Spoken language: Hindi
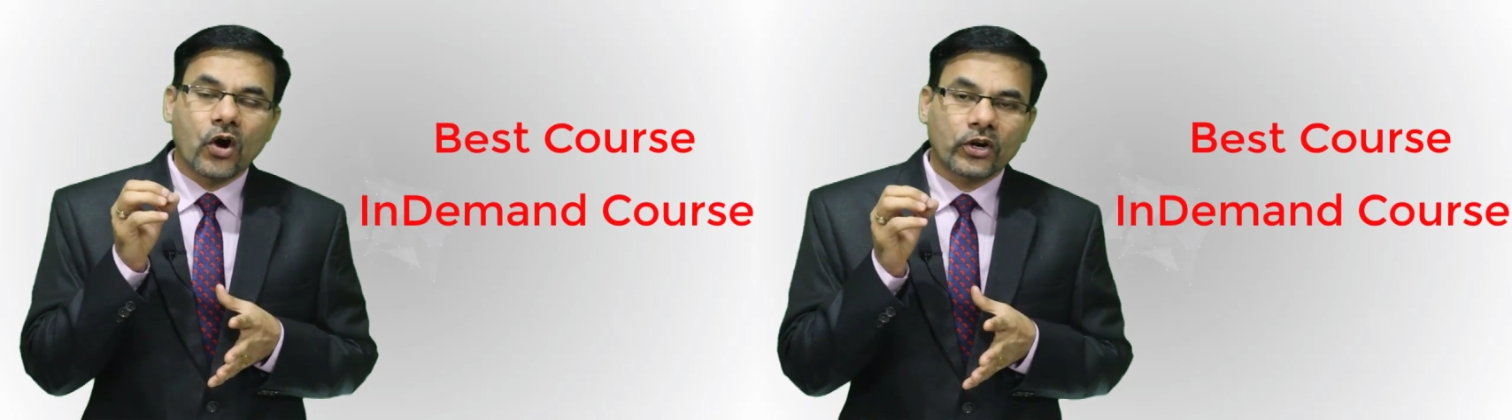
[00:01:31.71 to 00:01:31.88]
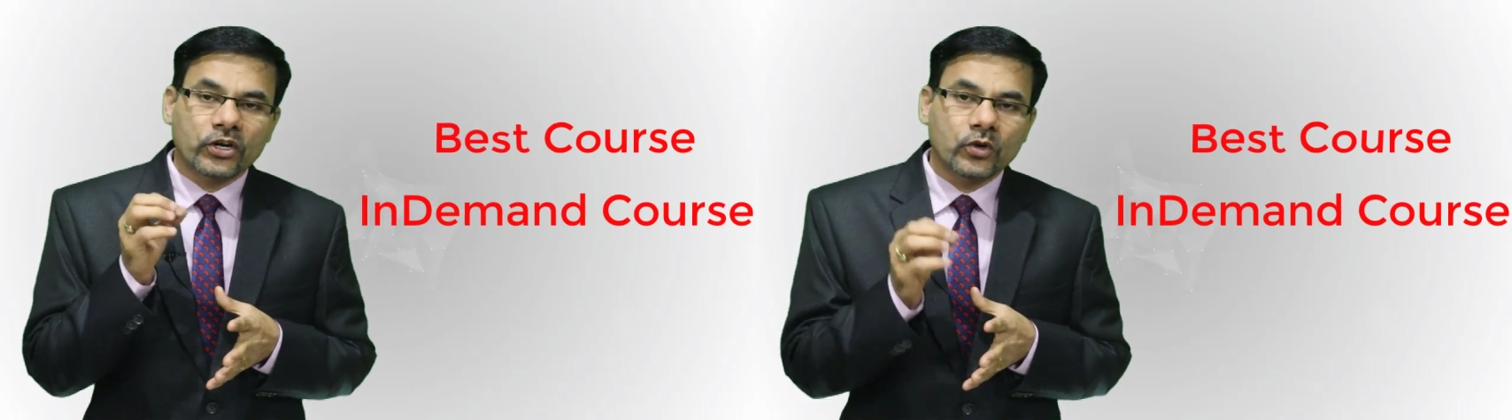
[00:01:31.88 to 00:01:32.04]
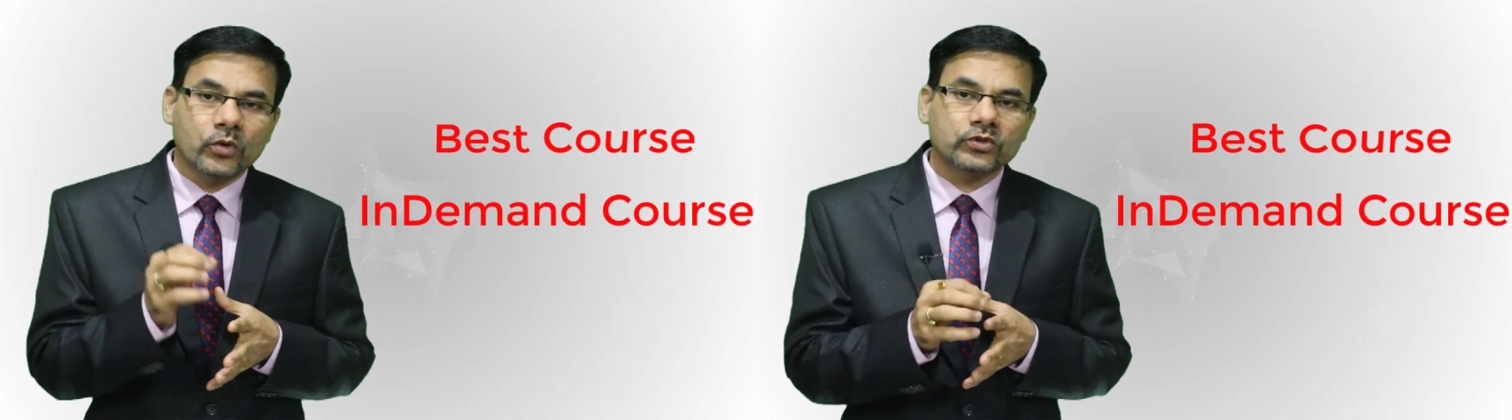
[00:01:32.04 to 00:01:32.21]
और
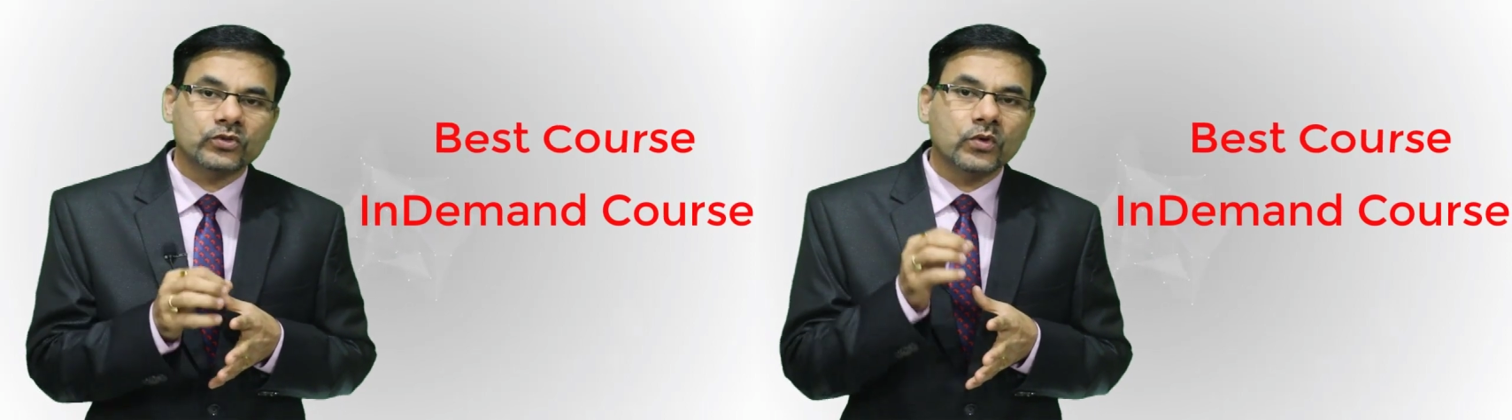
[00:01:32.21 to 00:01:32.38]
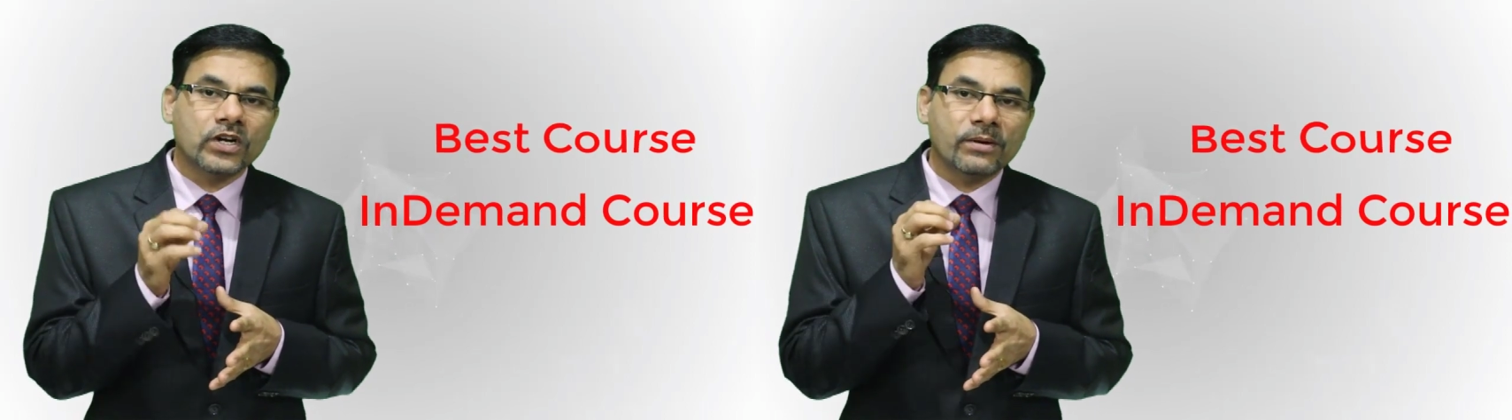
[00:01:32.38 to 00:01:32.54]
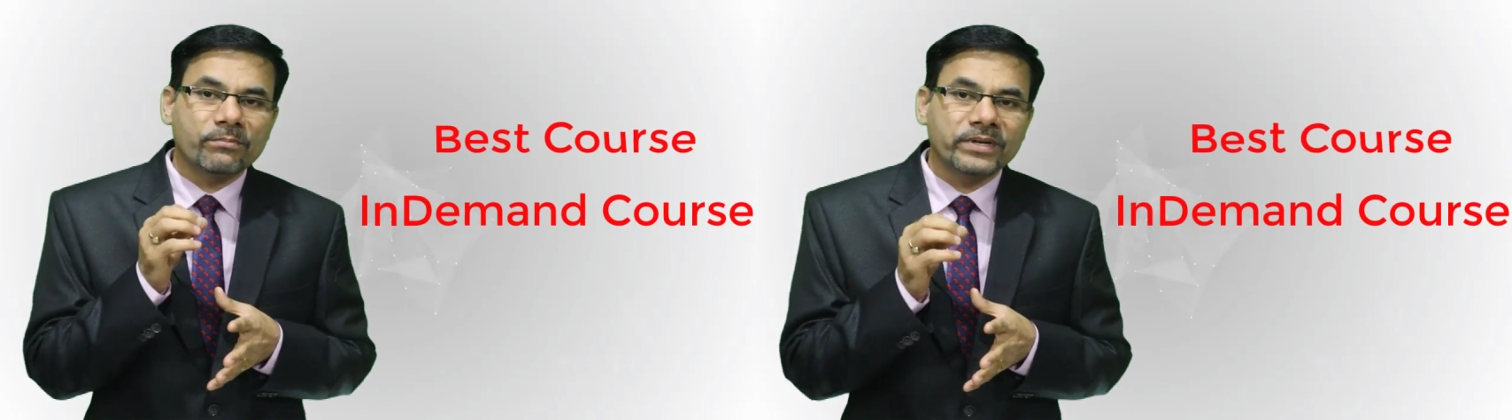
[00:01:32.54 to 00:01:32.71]
कोर्स को
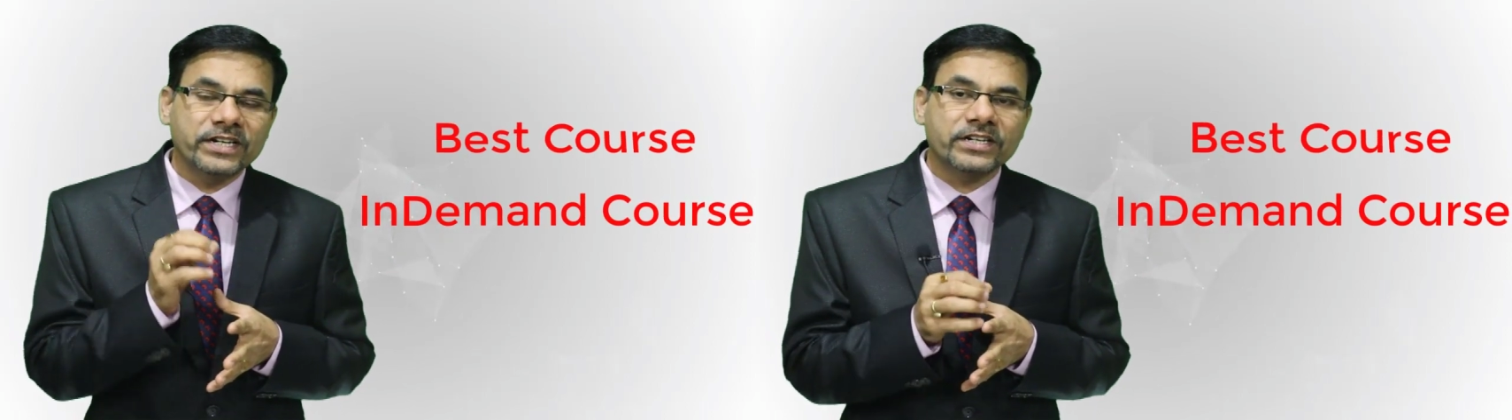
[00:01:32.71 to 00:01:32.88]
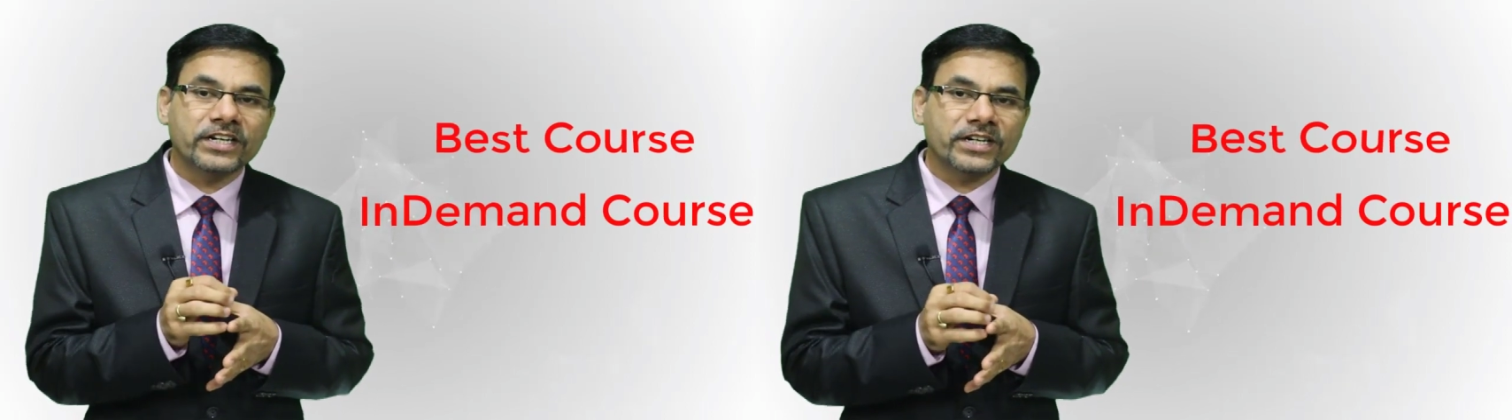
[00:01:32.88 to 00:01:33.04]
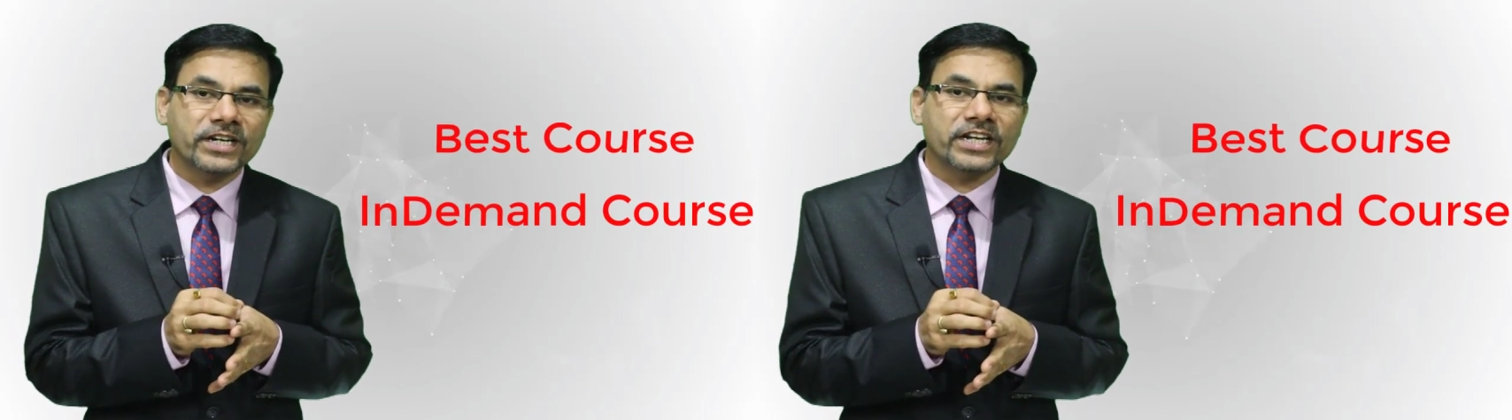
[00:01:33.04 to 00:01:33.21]
कंप्लीट
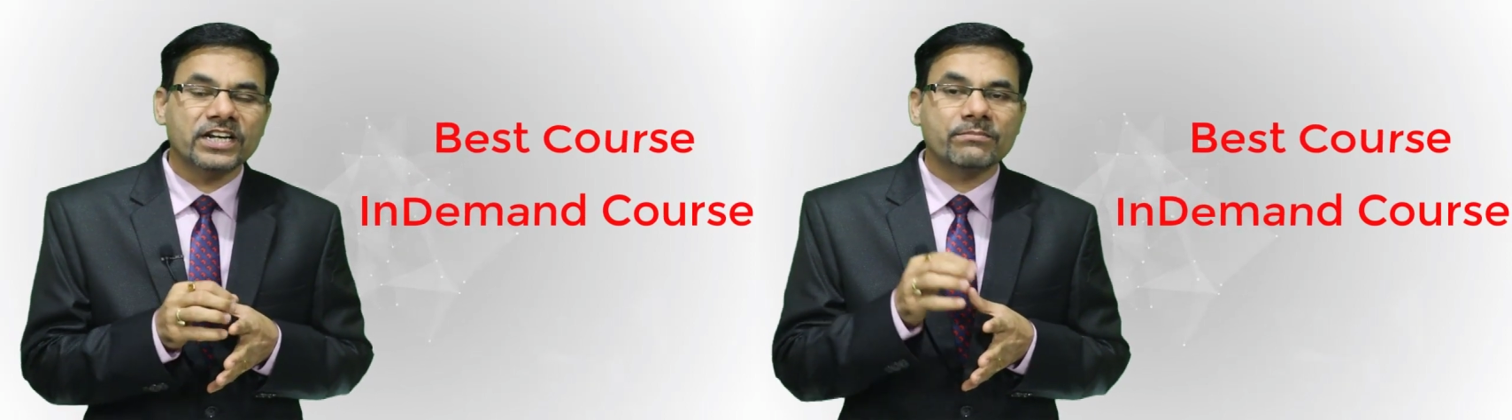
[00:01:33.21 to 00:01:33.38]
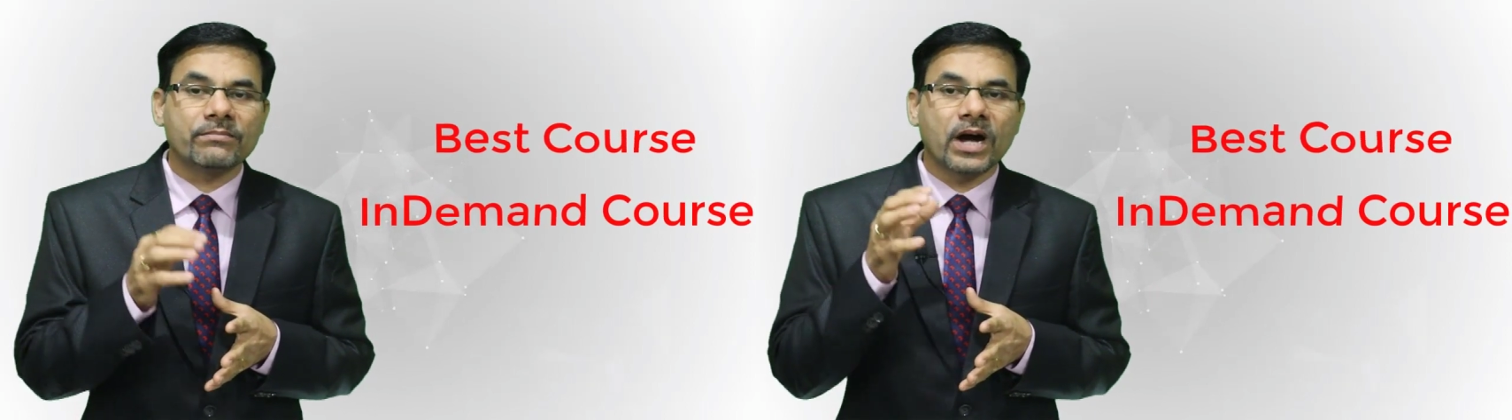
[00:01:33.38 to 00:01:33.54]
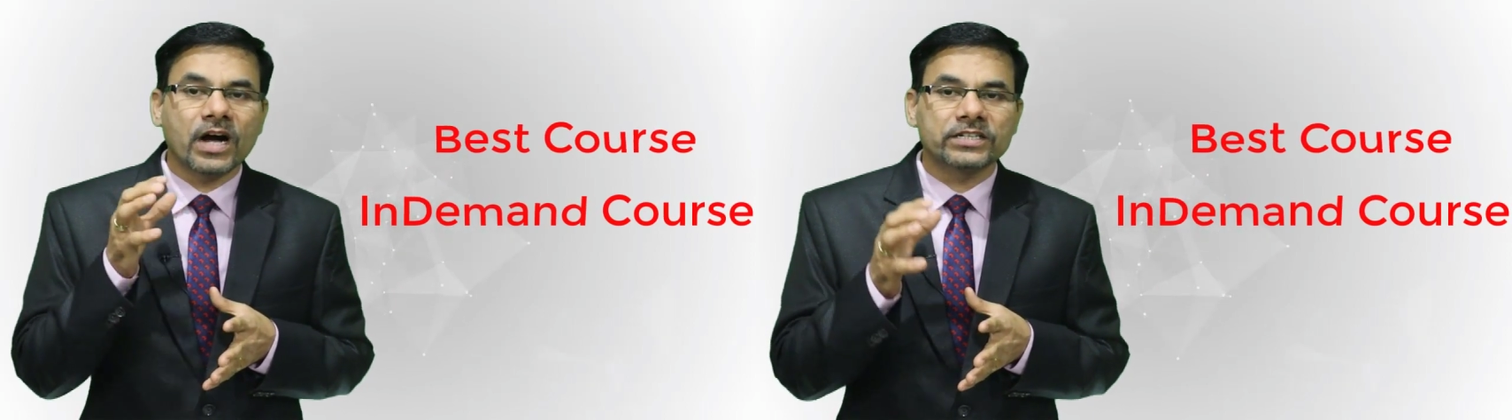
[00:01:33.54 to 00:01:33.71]
करने के
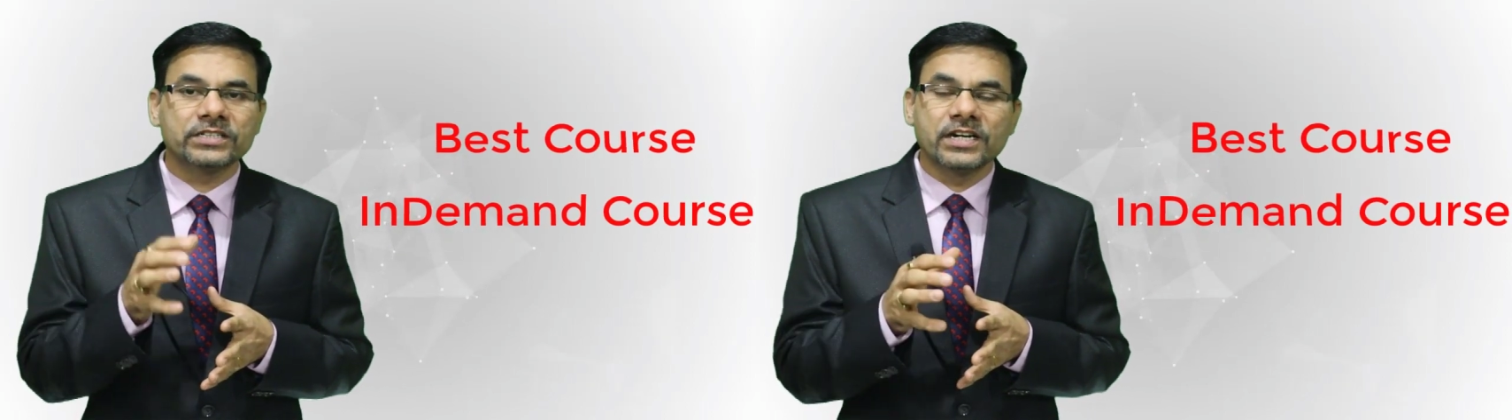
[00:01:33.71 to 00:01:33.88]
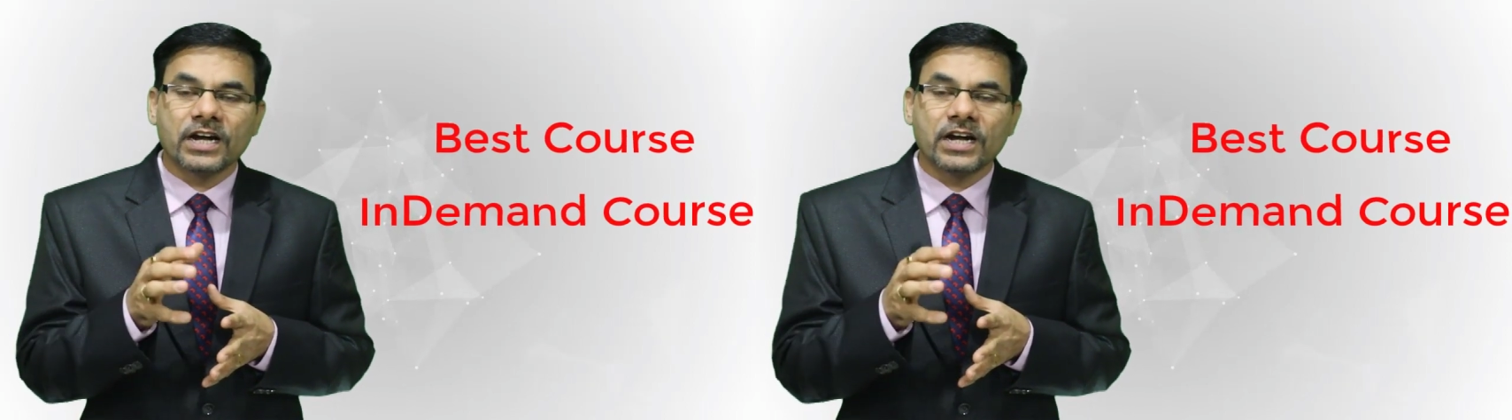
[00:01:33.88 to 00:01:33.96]
बाद